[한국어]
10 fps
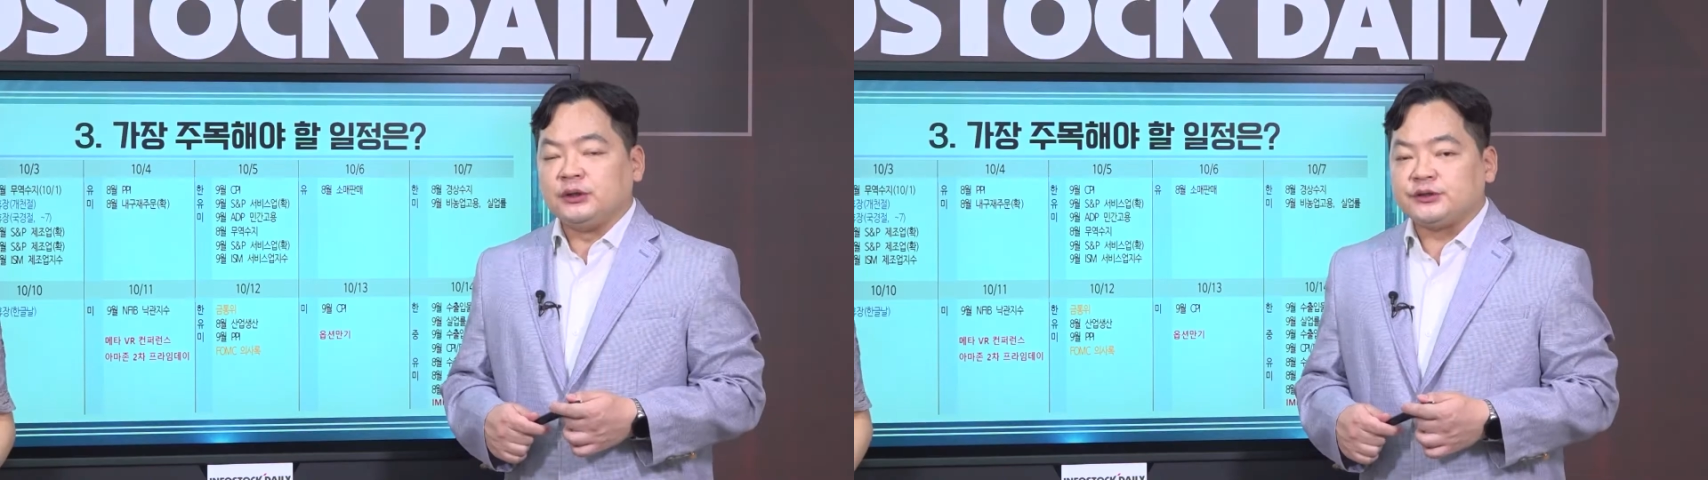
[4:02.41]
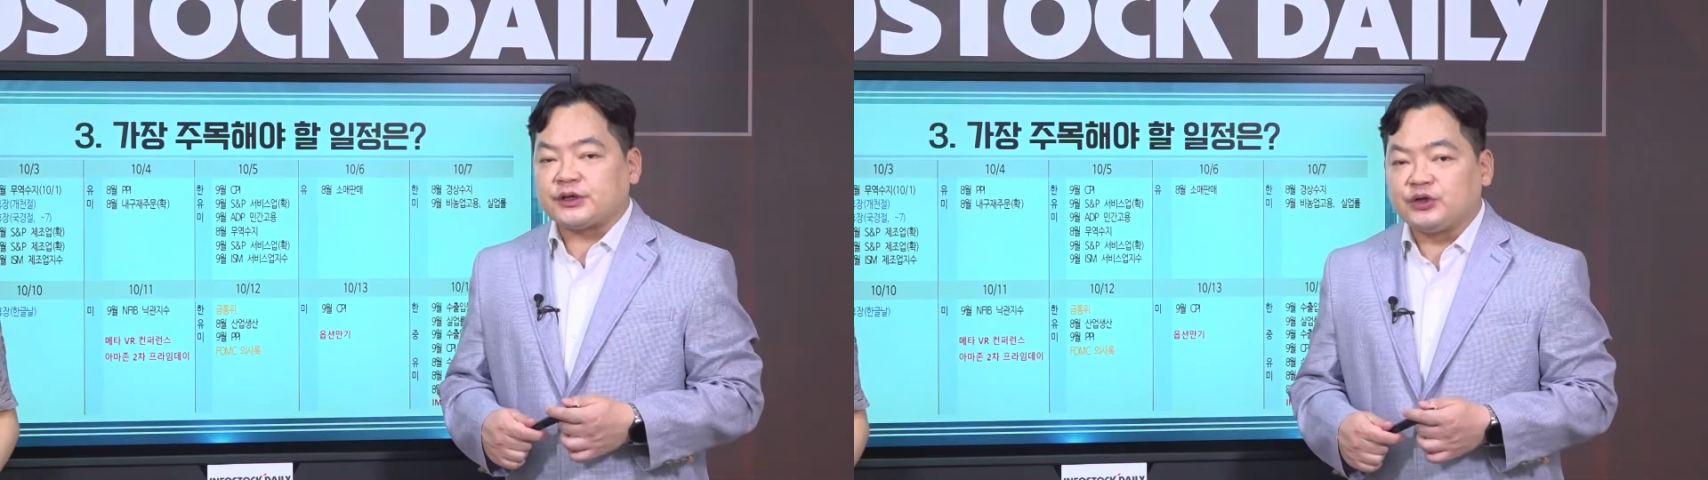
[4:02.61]

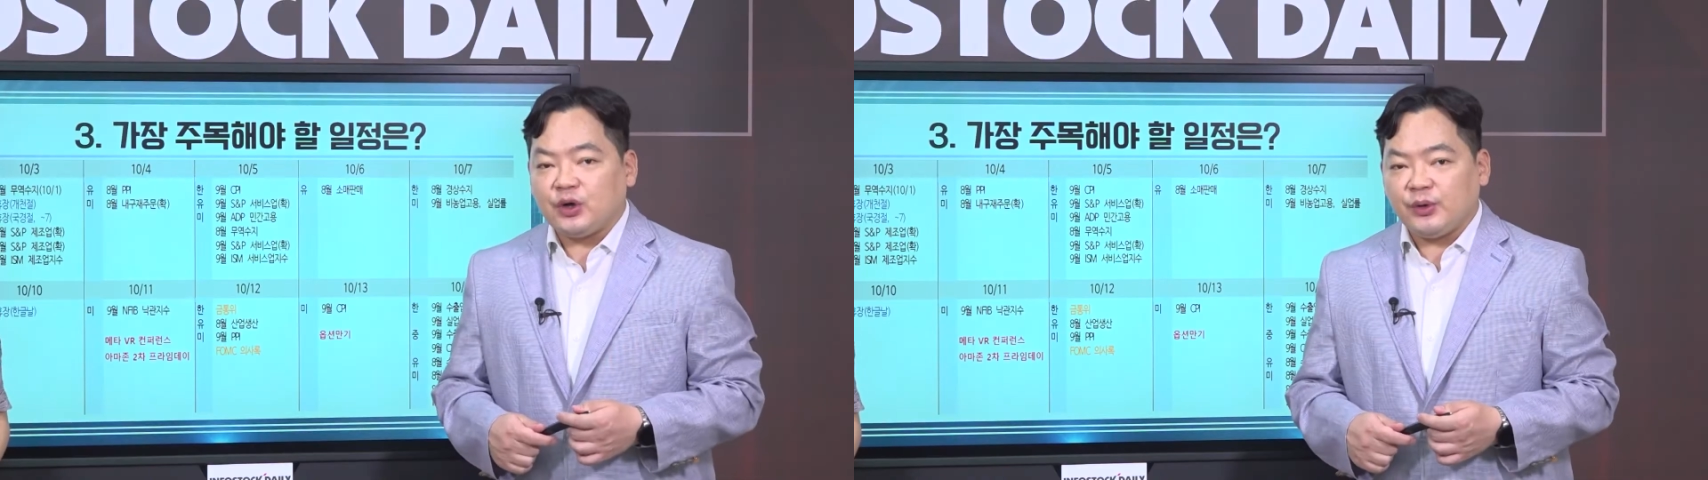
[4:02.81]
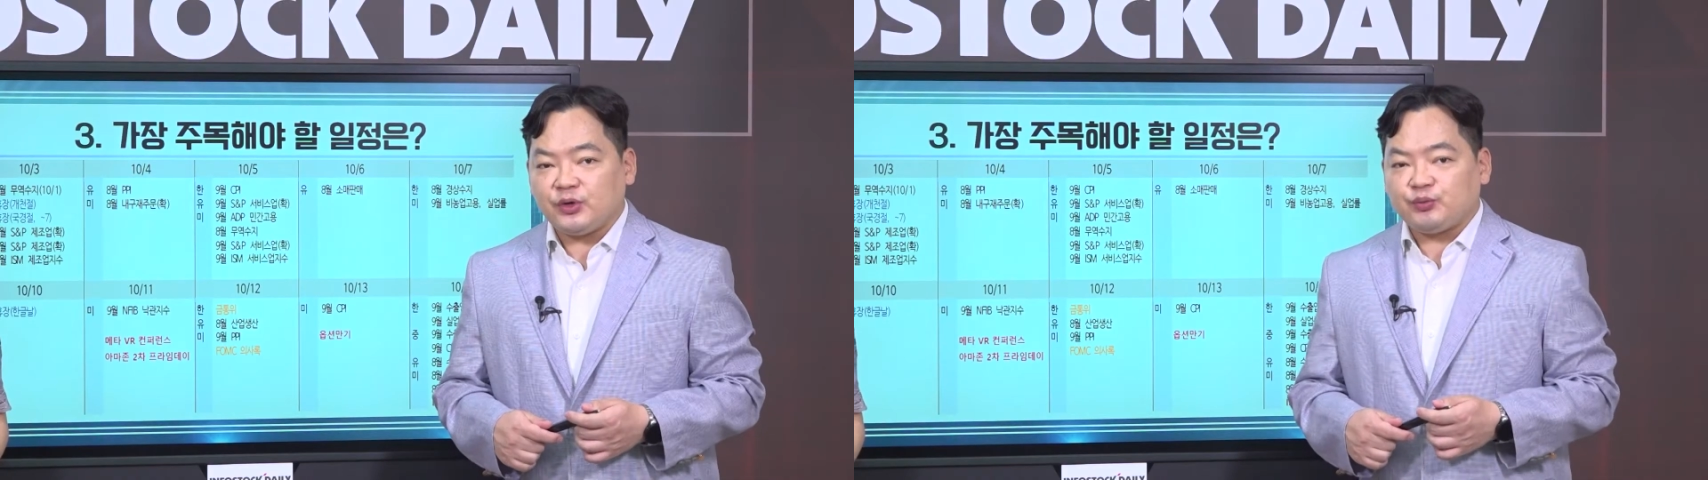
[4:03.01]
자,
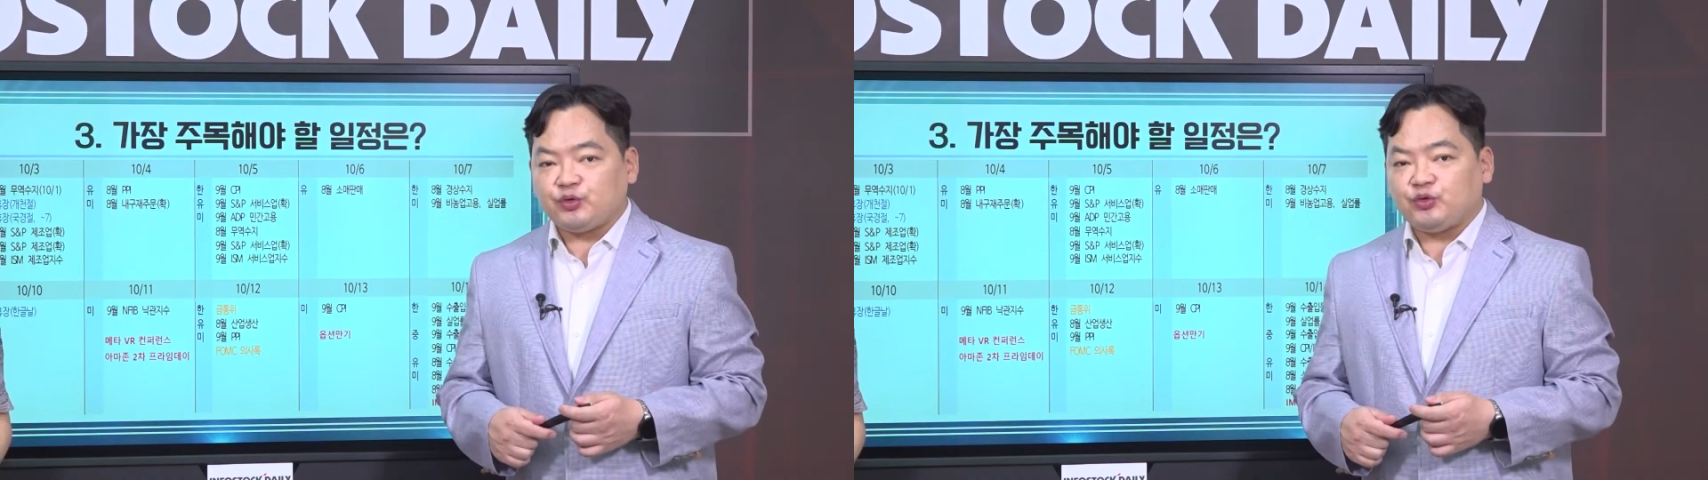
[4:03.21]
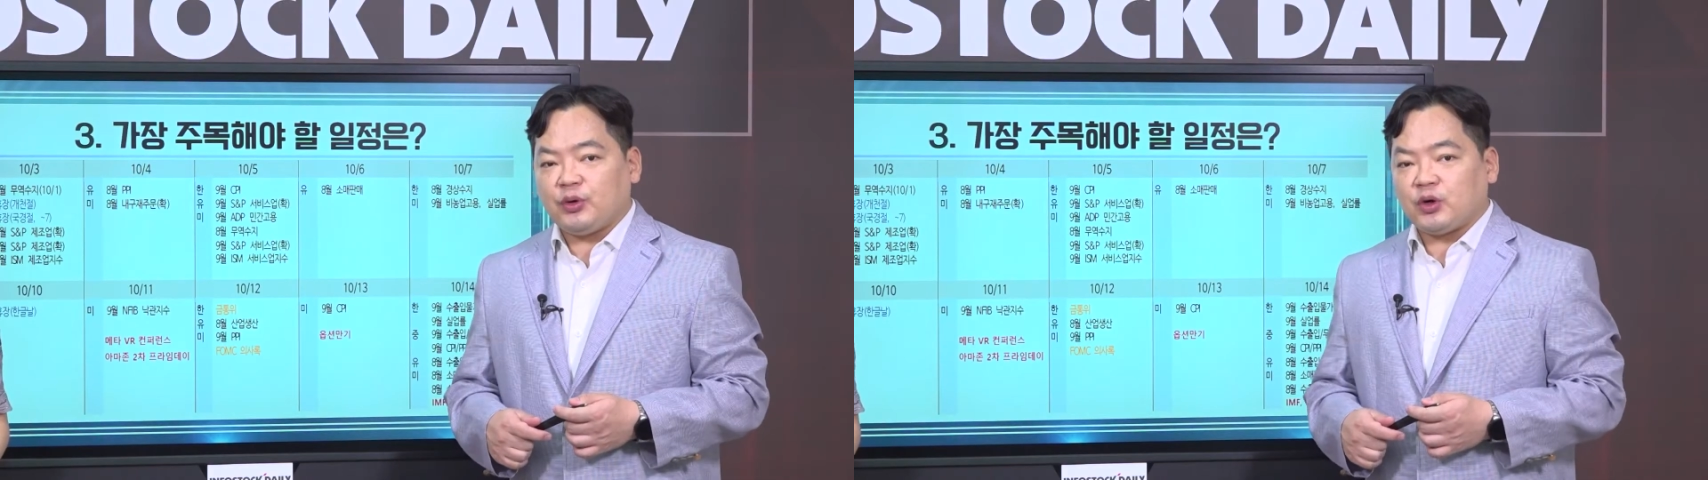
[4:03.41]
그럼에도
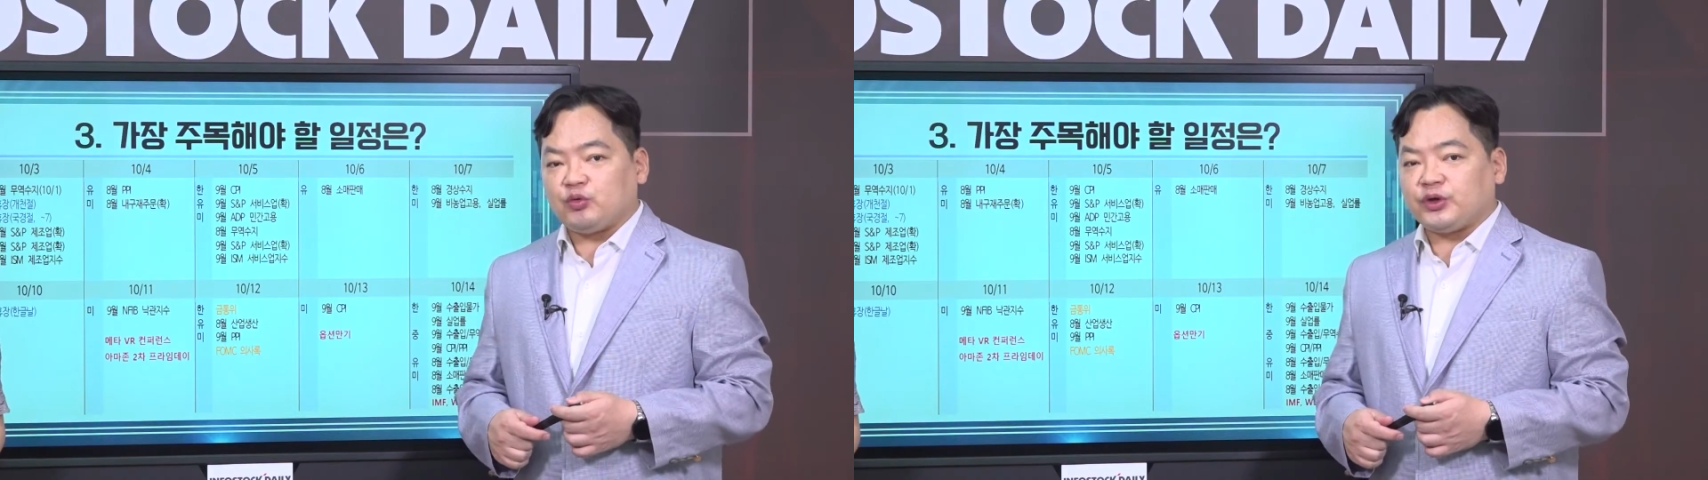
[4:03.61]
불구하고